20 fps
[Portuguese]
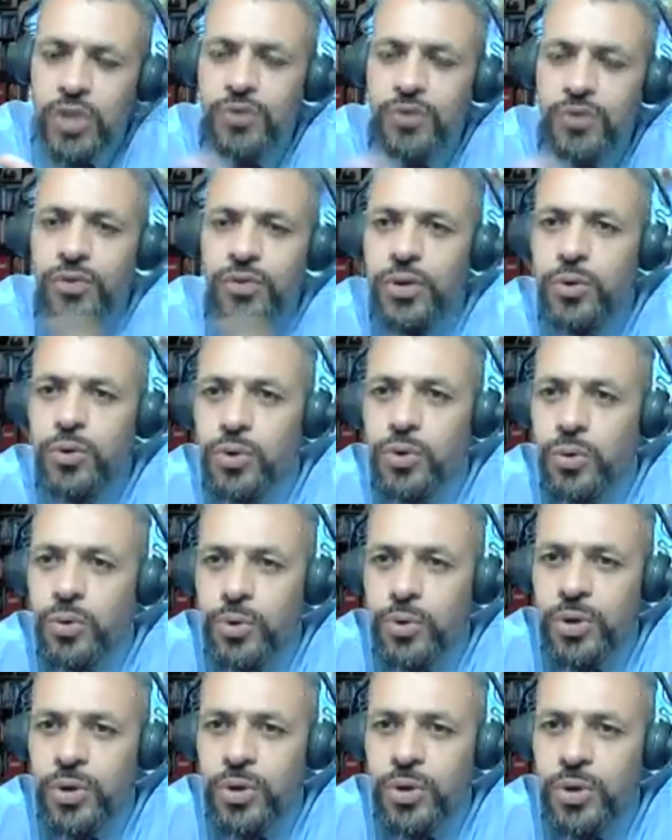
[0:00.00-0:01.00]
isso é
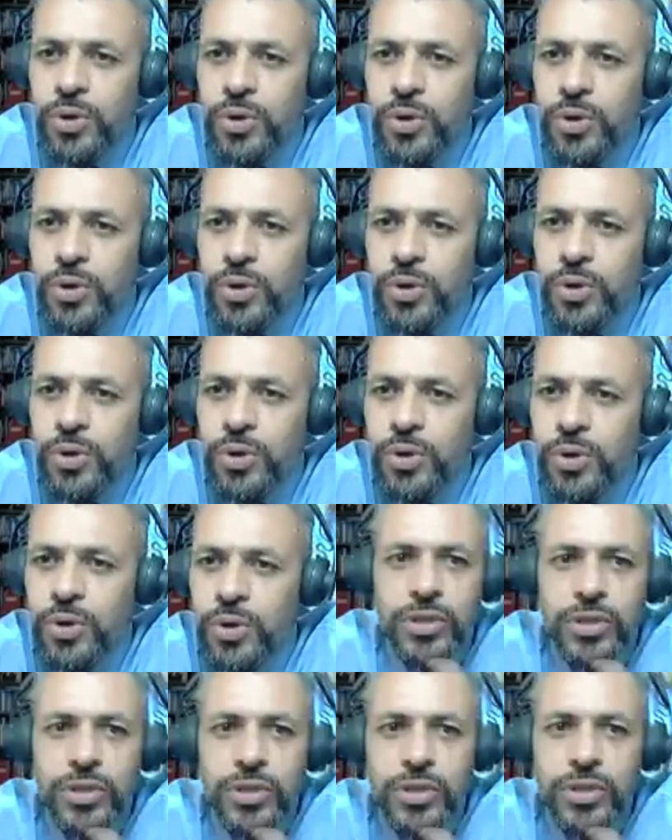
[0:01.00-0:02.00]
muito importante em
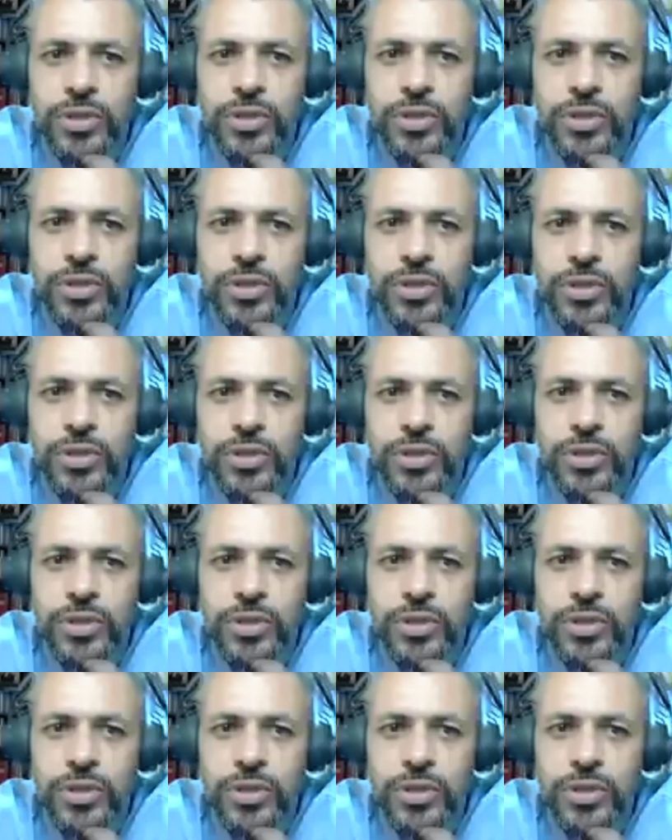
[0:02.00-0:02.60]
nossa pauta.